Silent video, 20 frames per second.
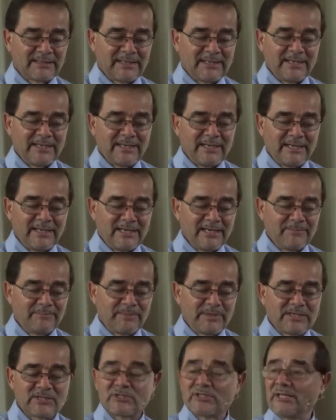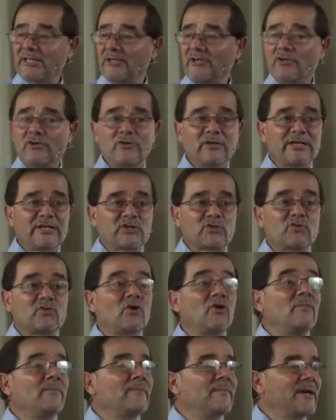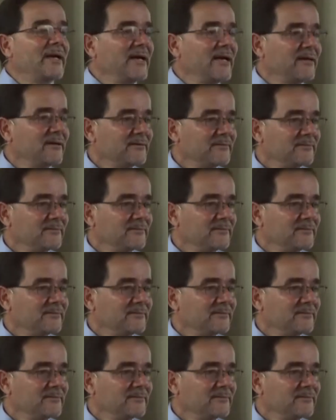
tener el prestigio de su nombre.